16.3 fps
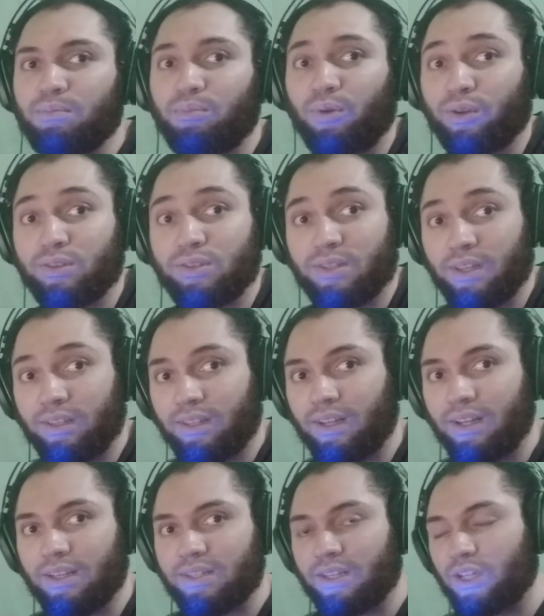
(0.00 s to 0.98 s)
Pode ser
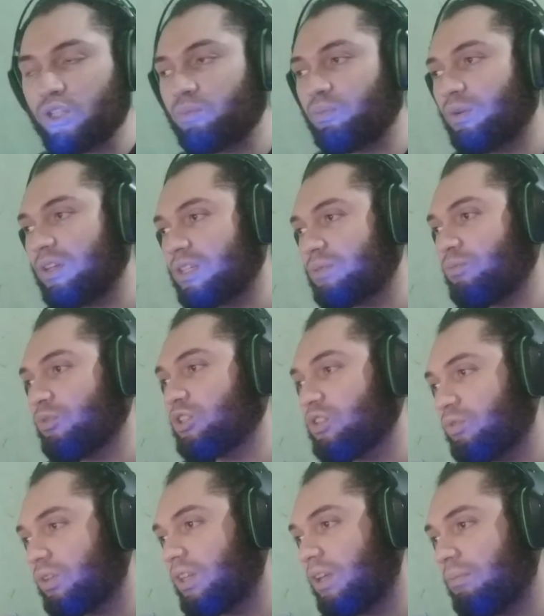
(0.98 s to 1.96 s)
interessante por esse
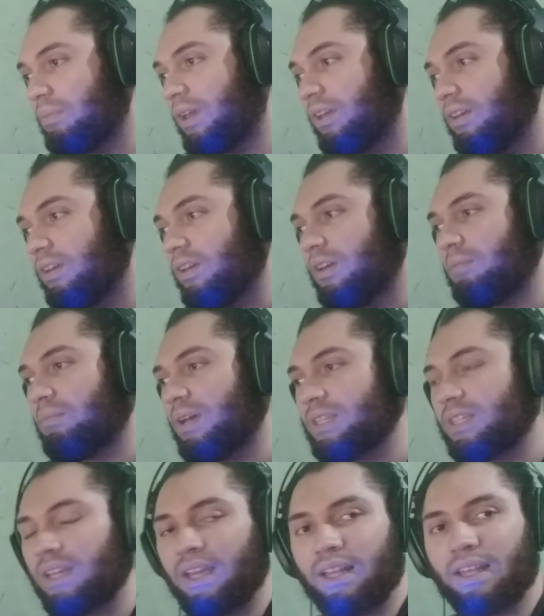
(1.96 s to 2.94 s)
motivo também.
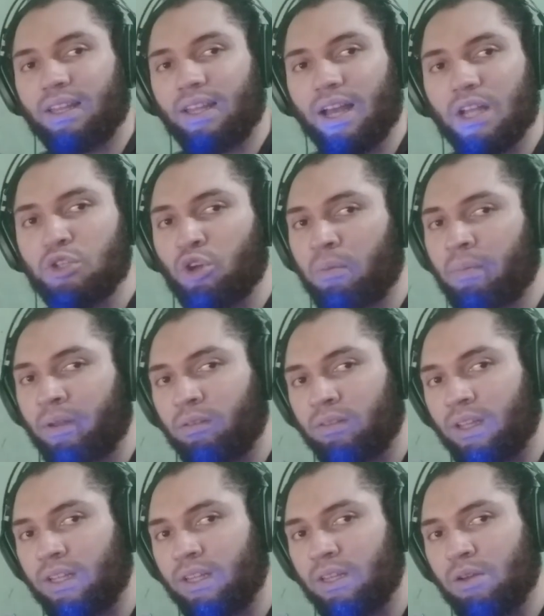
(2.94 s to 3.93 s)
Mas na realidade a obra
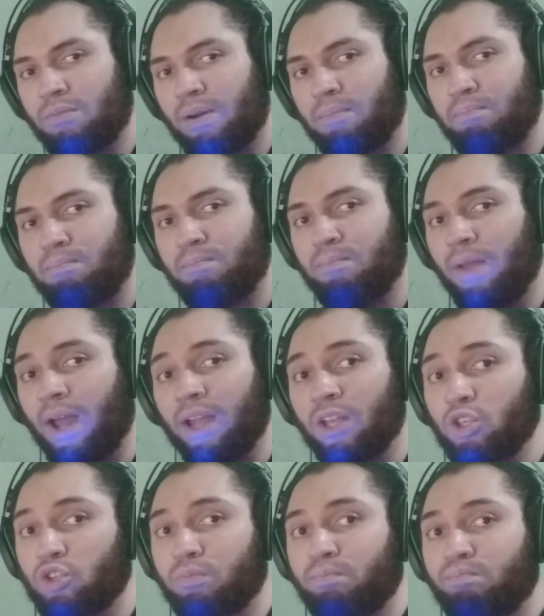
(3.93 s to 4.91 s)
não tem nenhuma
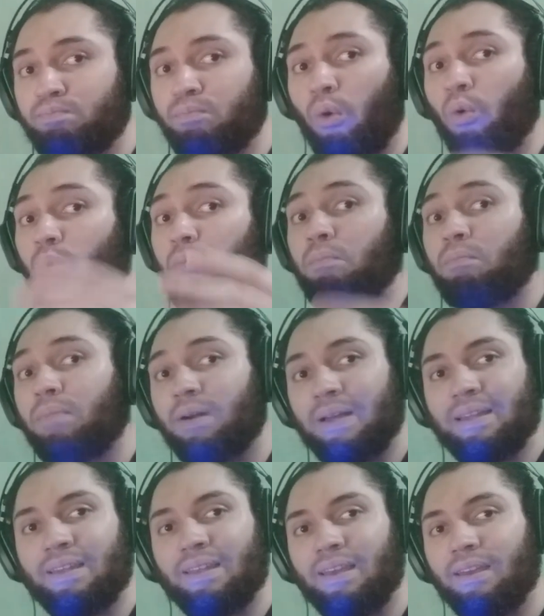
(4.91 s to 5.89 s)
grande
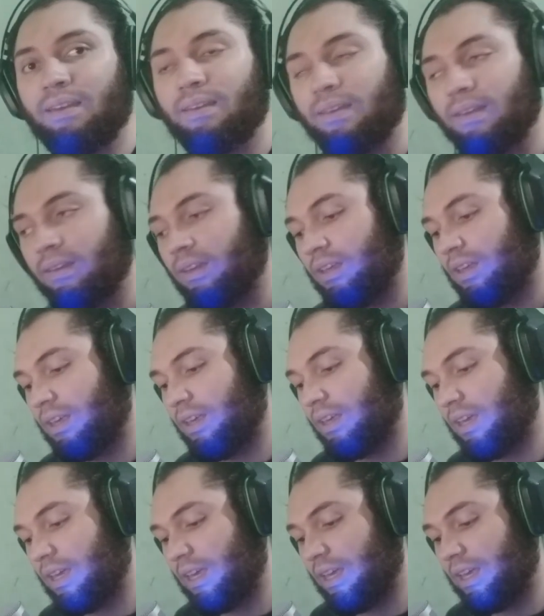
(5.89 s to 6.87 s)
pompa né,
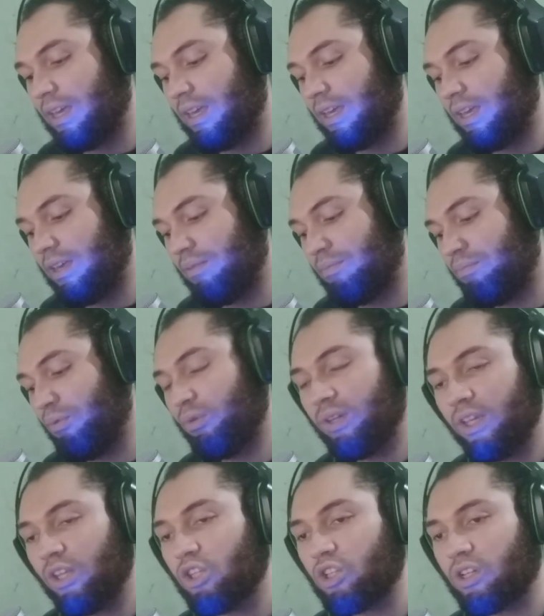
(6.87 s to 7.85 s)
é,
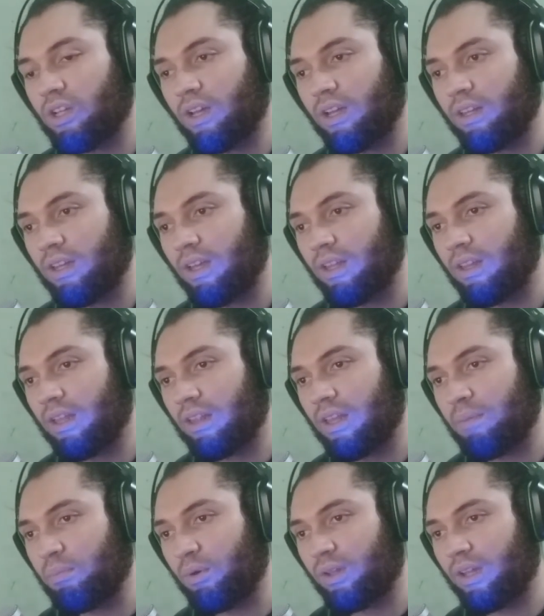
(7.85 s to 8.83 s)
política, né,
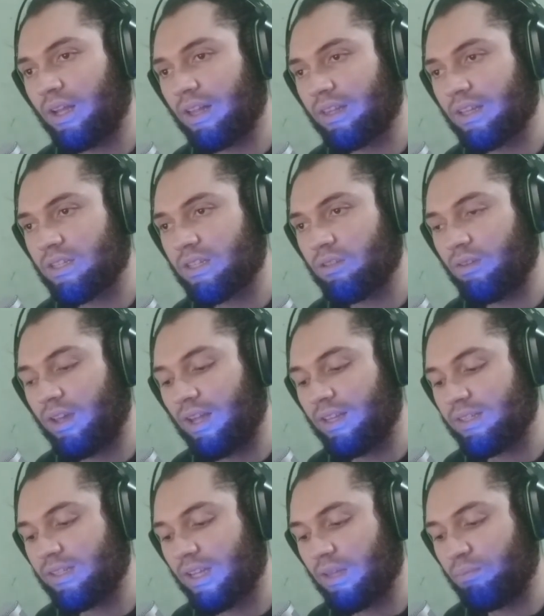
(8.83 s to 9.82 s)
até porque ela está sendo
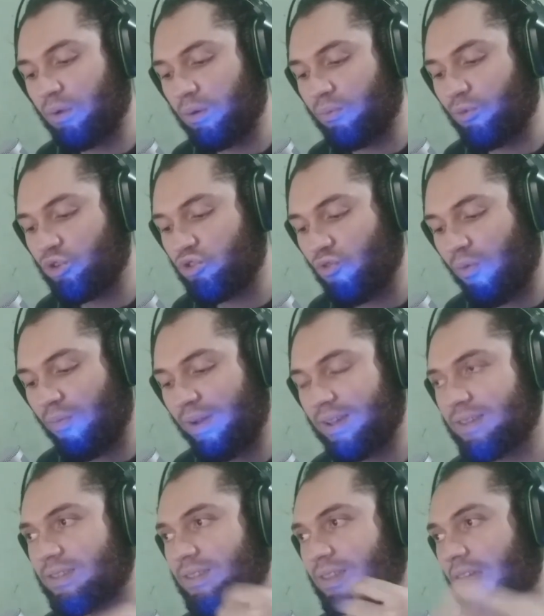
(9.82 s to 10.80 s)
realizada por um motivo
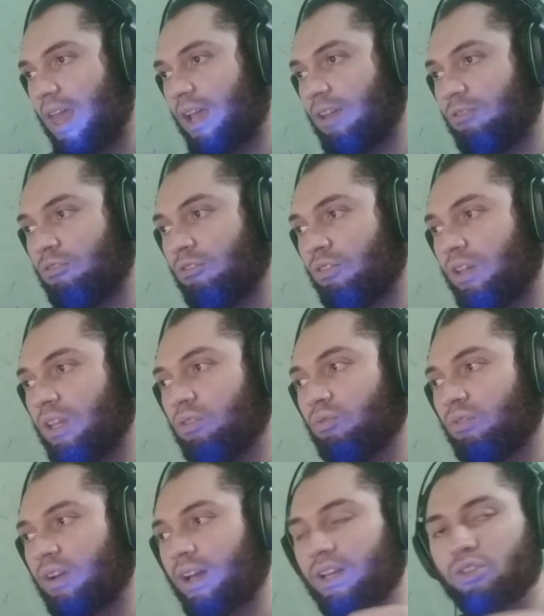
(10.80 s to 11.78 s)
mais técnico, que
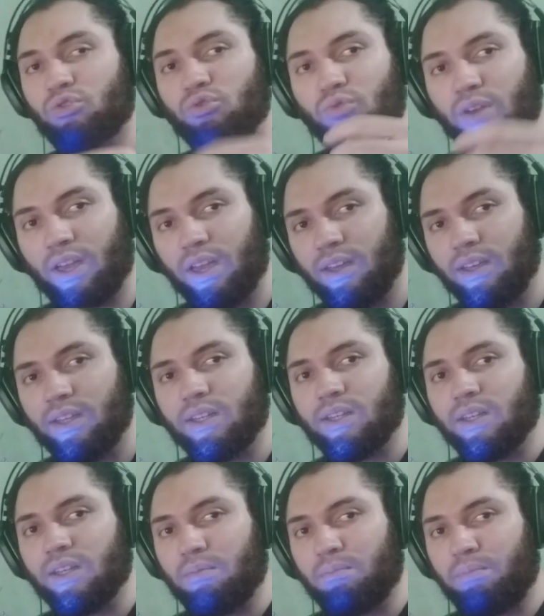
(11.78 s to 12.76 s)
no caso é
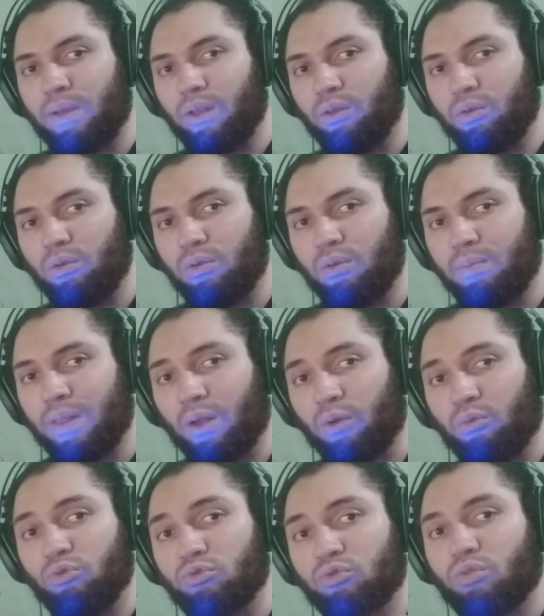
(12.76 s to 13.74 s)
pelo, pela
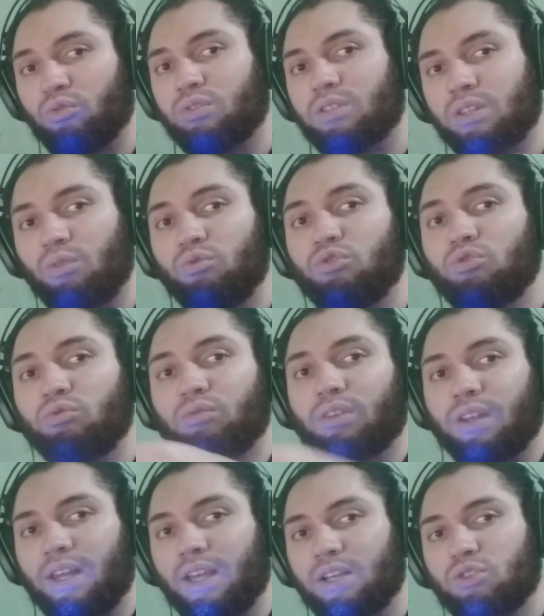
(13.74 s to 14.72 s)
construção de um
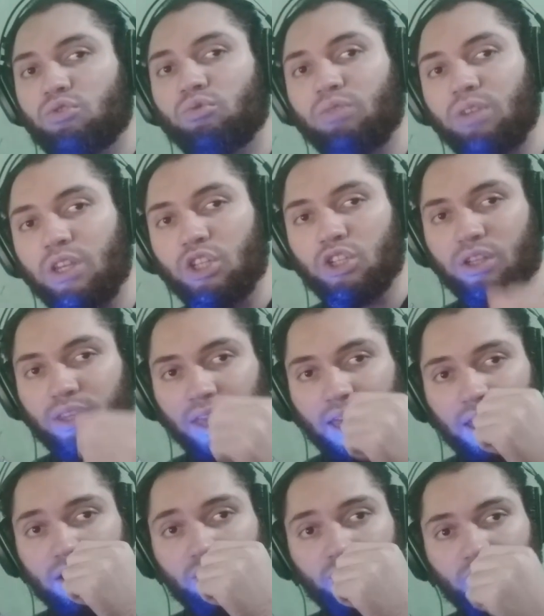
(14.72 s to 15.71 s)
track switch.
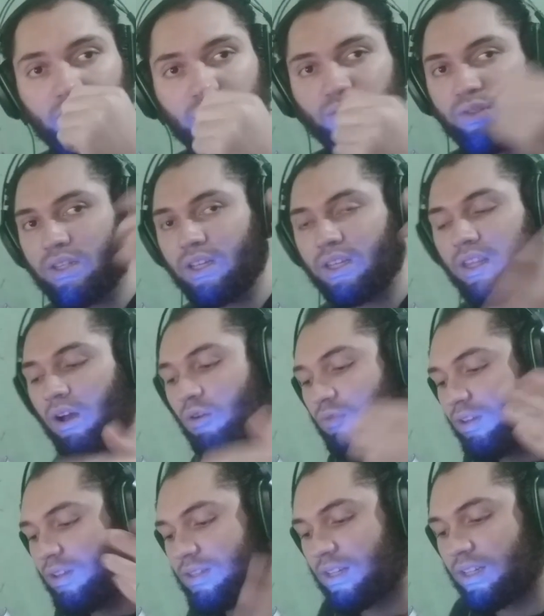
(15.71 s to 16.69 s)
Track switch, você está
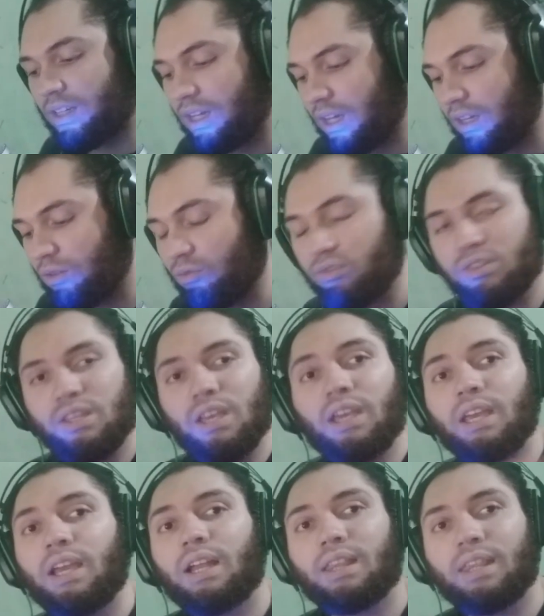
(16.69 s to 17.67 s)
ouvindo isso aqui, não sei
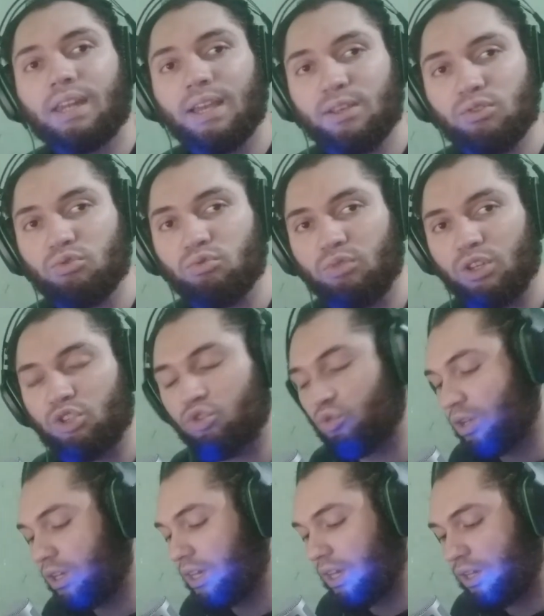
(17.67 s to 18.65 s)
o que é track switch.
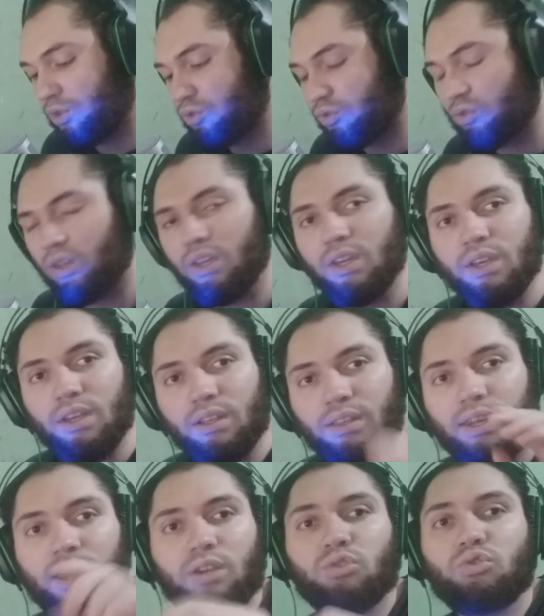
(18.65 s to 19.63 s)
O que é isso?
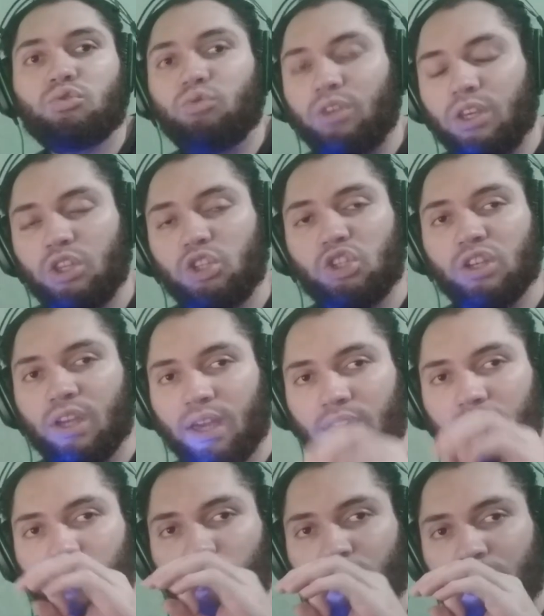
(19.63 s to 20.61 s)
Track switch
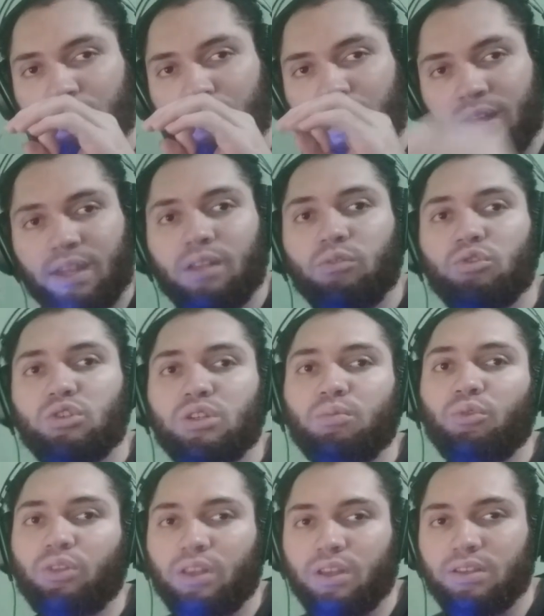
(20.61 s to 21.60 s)
é o aparelho de
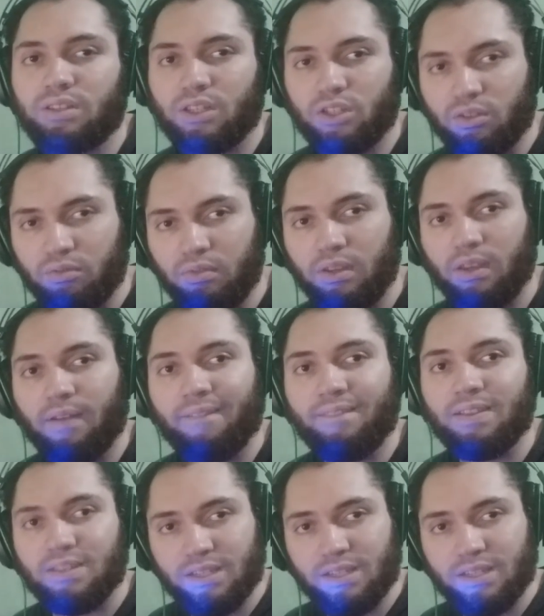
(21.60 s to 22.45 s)
mudança de via.